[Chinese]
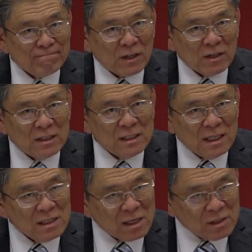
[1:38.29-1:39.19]
人
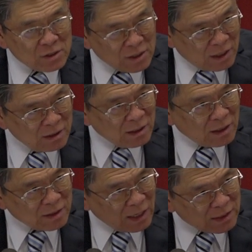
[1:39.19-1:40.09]
先相信神
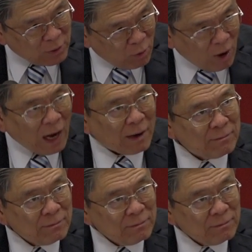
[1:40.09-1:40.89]
和他的话，